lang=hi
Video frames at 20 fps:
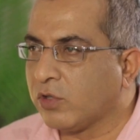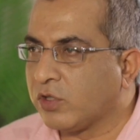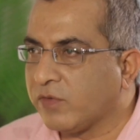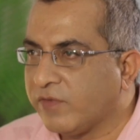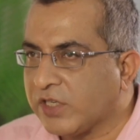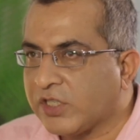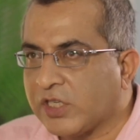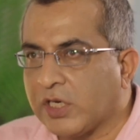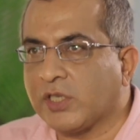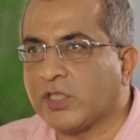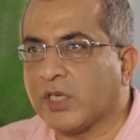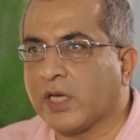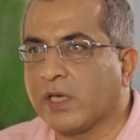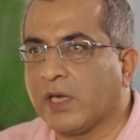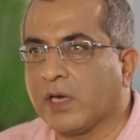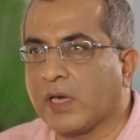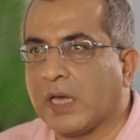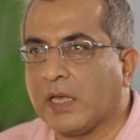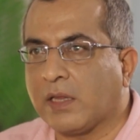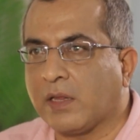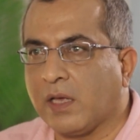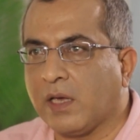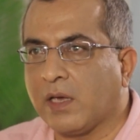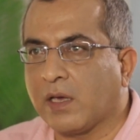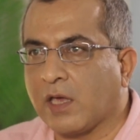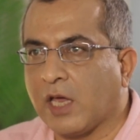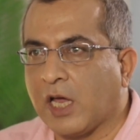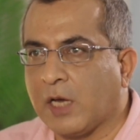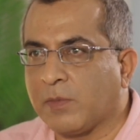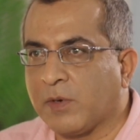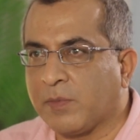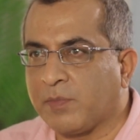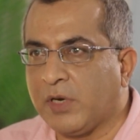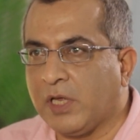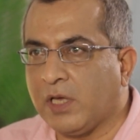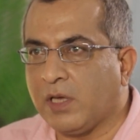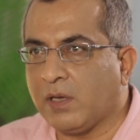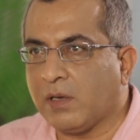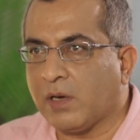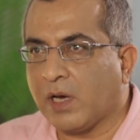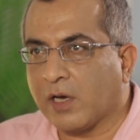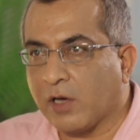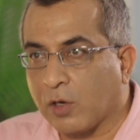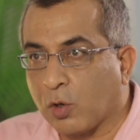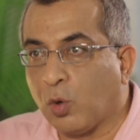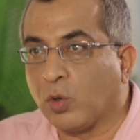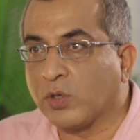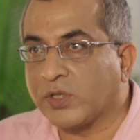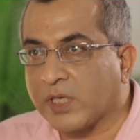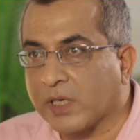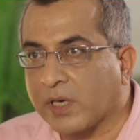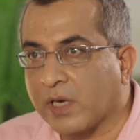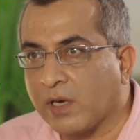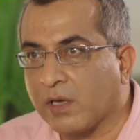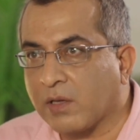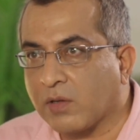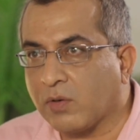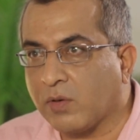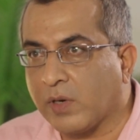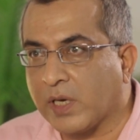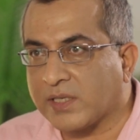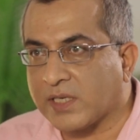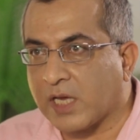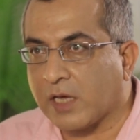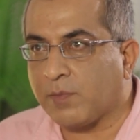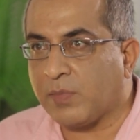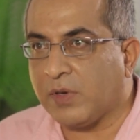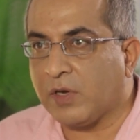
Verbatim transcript: कुछ विशेषज्ञ कहते हैं कि आप अपनी अगर हो सके तो एस